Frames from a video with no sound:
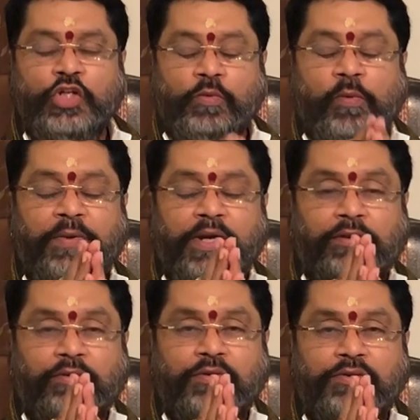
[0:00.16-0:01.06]
శుభం
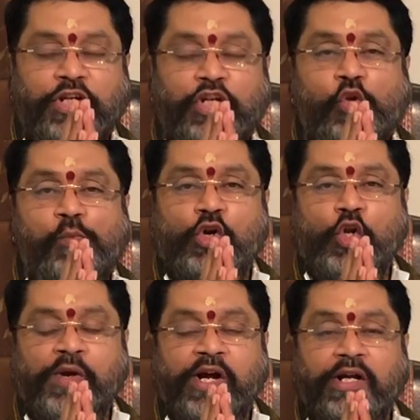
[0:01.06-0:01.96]
వ్యాధు శ్రీ గురుభ్యో
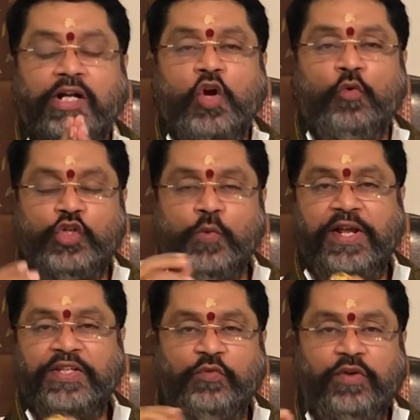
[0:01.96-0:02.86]
నమ వృషభ
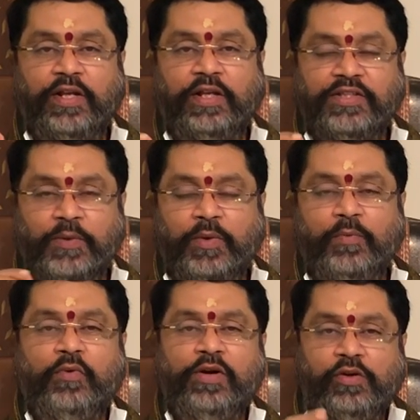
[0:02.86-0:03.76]
రాశి వారికి
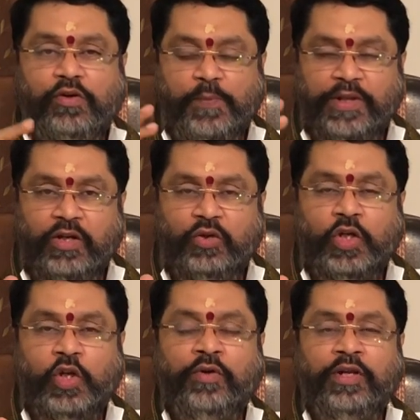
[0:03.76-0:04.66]
సెప్టెంబర్ ఒకటి నుండి పదిహేనో
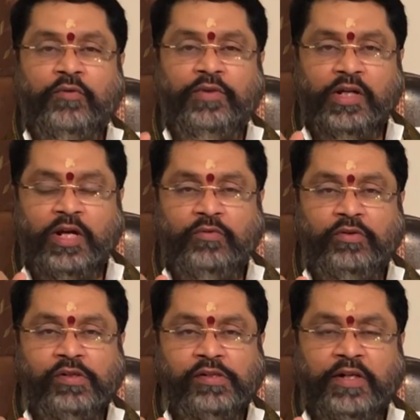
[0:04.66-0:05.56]
తారీఖు వరకు ఏ విధంగా
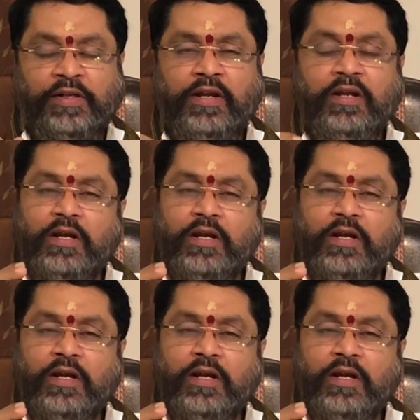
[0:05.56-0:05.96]
ఉంటుందంటే